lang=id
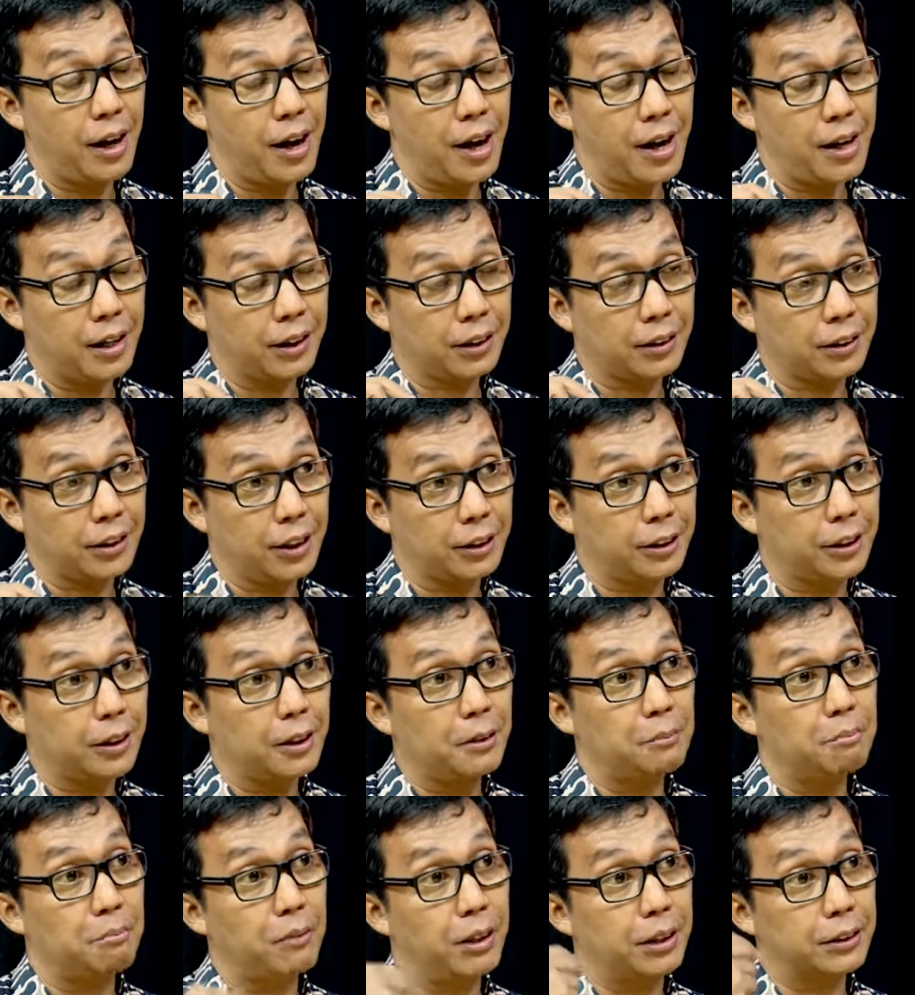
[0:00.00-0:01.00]
hakat
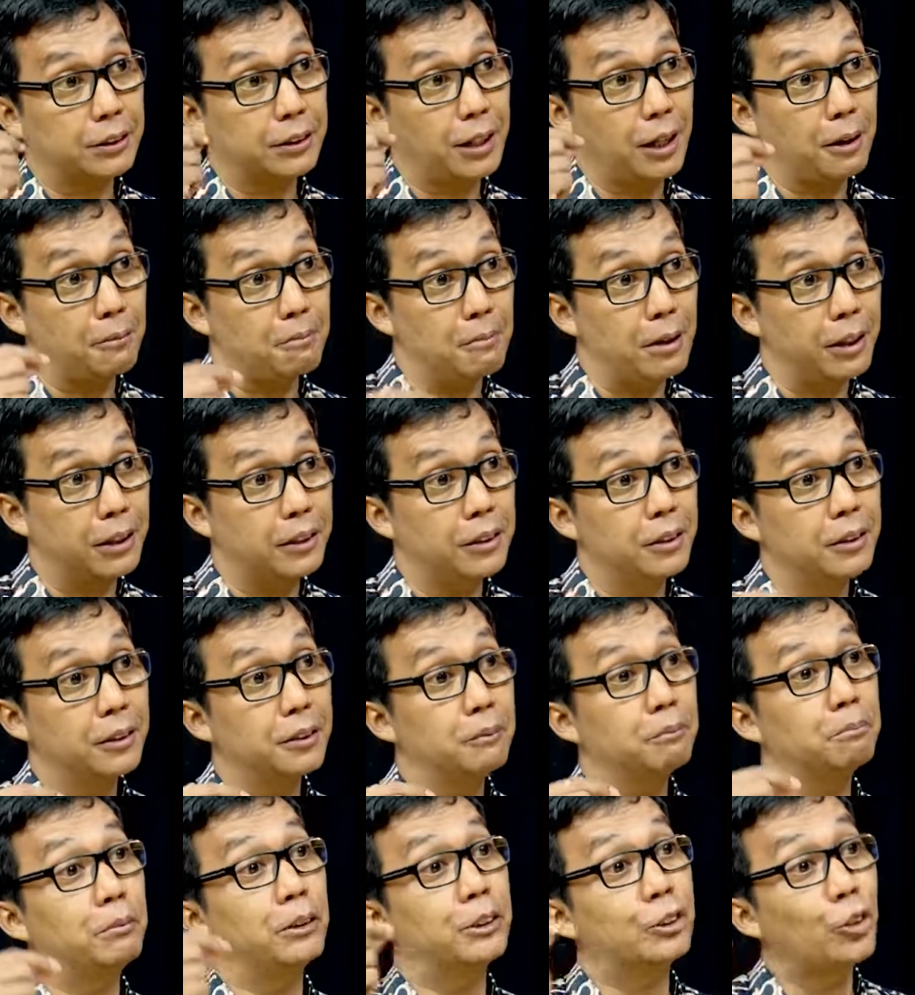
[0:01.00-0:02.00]
martabat
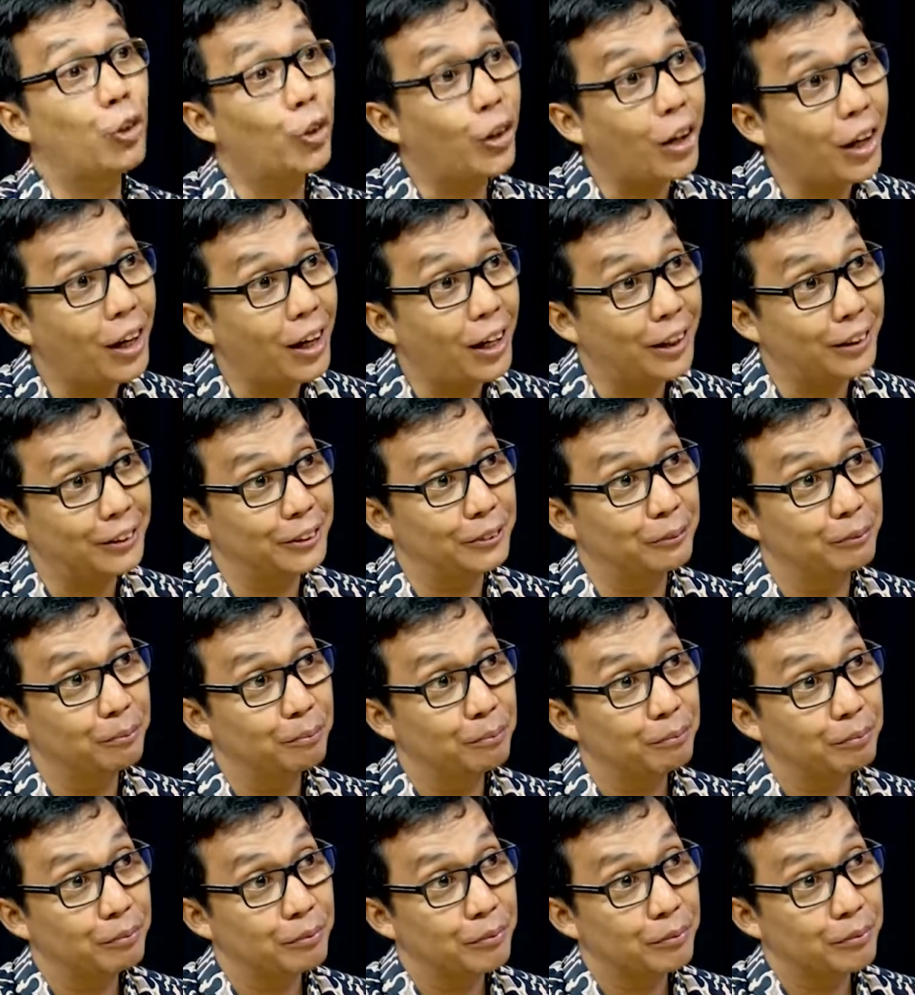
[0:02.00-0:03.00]
perseorangan.
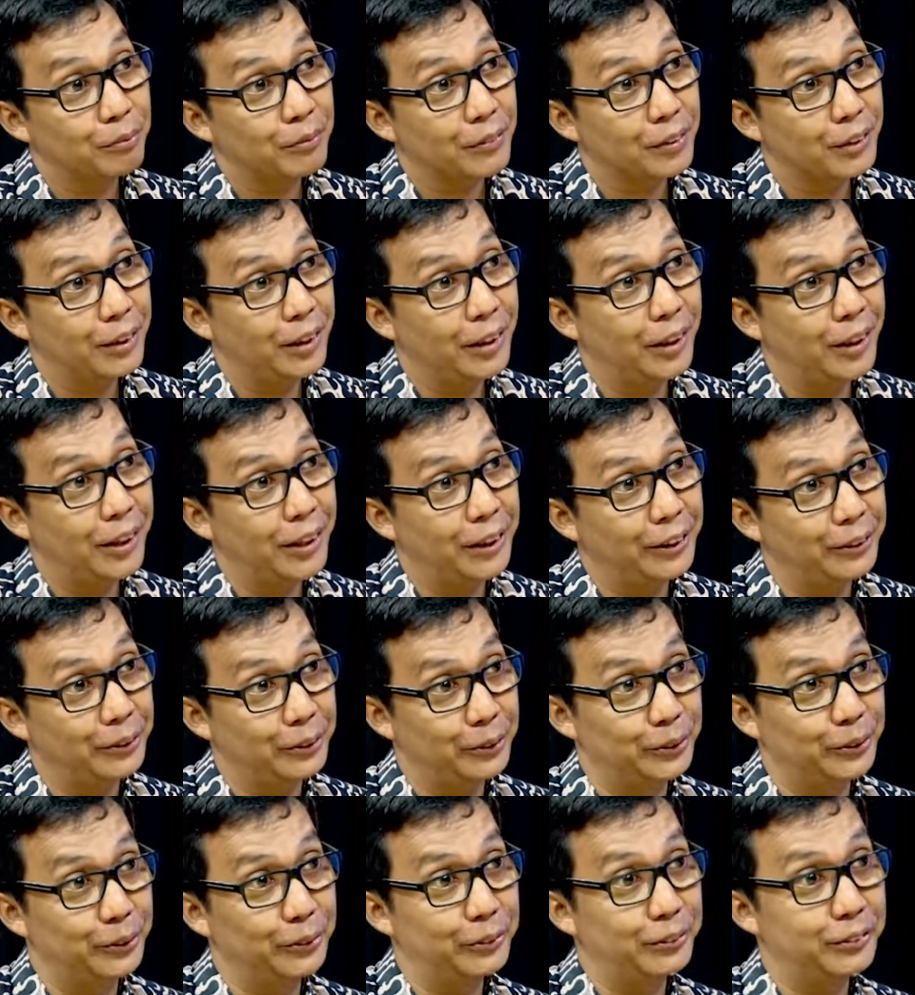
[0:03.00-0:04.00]
Baik. Nah, itu.
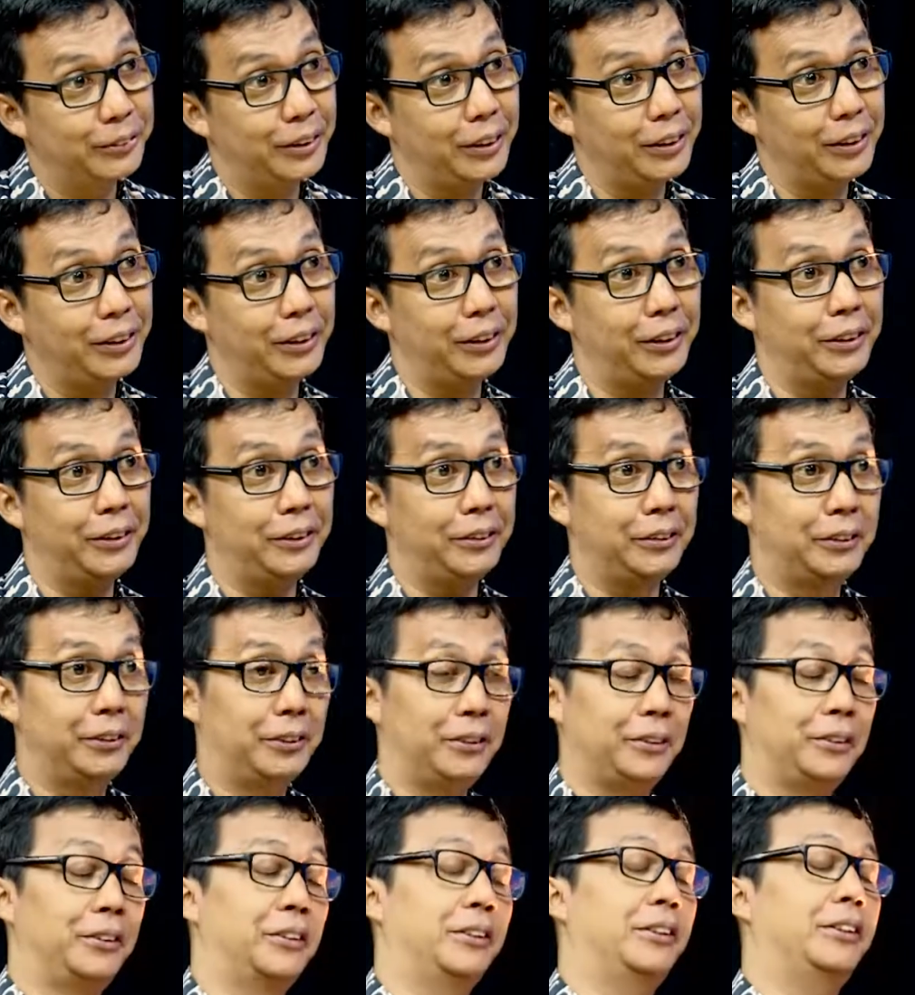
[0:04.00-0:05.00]
Jadi
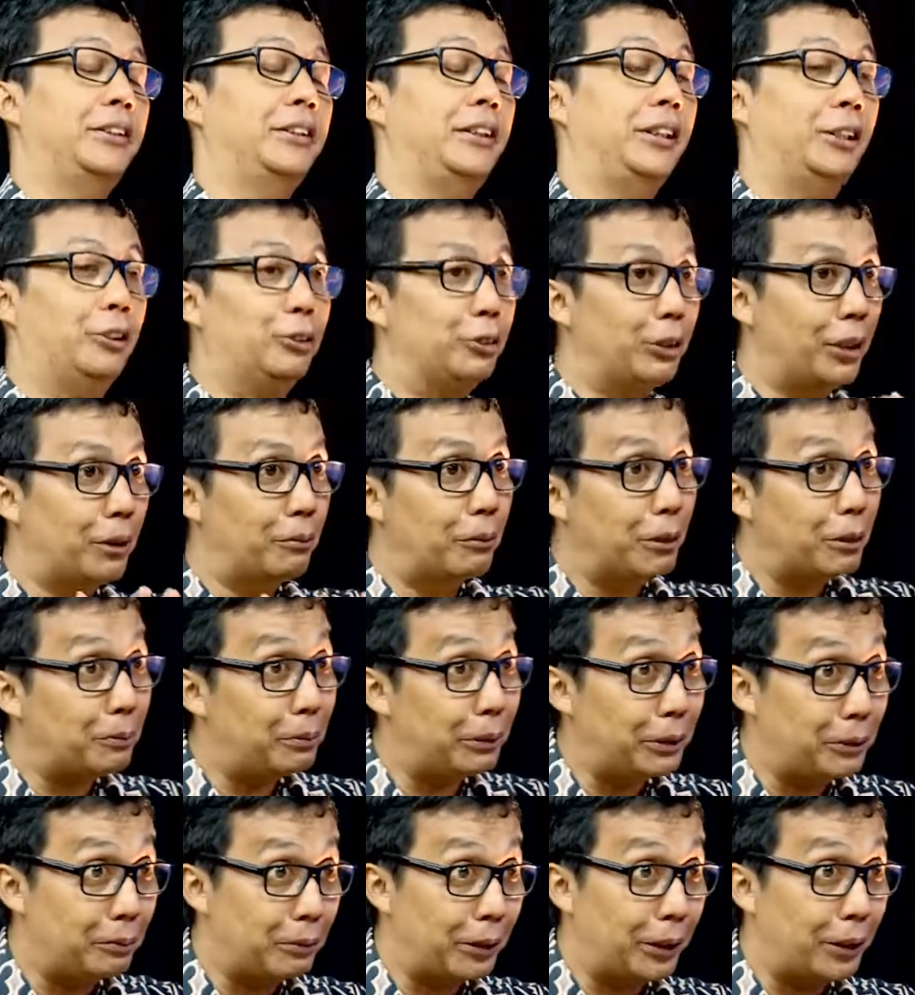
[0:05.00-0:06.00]
itu namanya
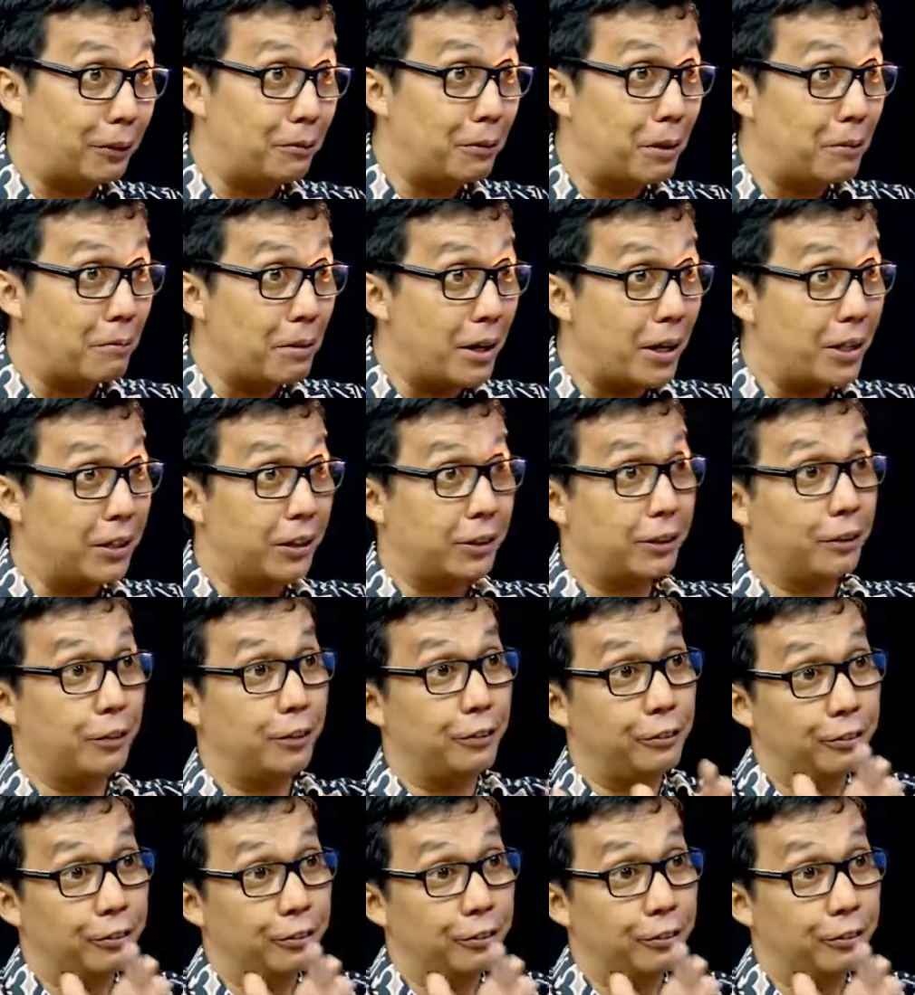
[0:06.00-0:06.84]
pencemaran nama hmm. baik. Kalau